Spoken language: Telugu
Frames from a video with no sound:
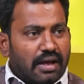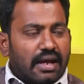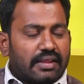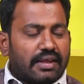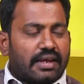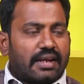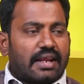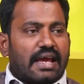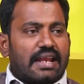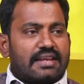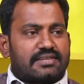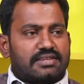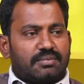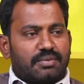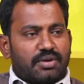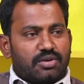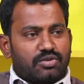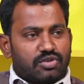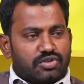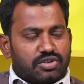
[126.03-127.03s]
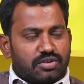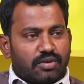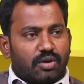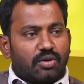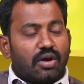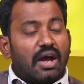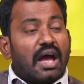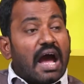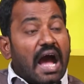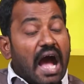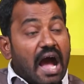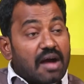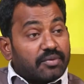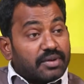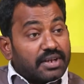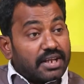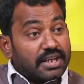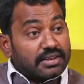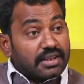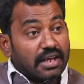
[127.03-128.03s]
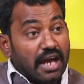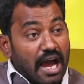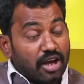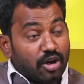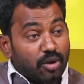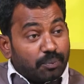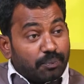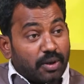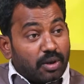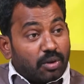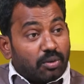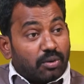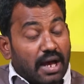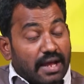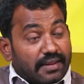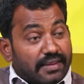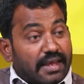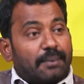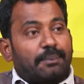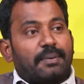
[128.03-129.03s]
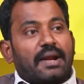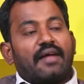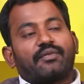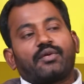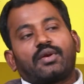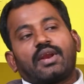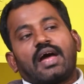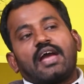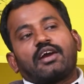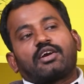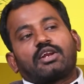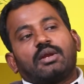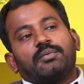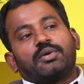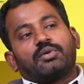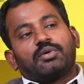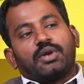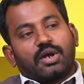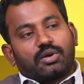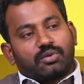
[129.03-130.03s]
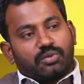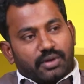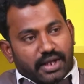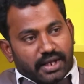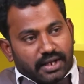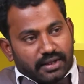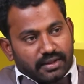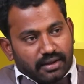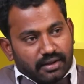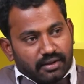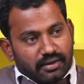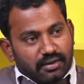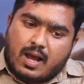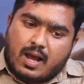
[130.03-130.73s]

అదే రాయలసీమ నుంచి వచ్చిన వాళ్ళు అవినీతి ఆరోపణలు కూడా అదే ప్రాంతం నాయకుల మీద కూడా ఎక్కువ ఉన్నాయి కదా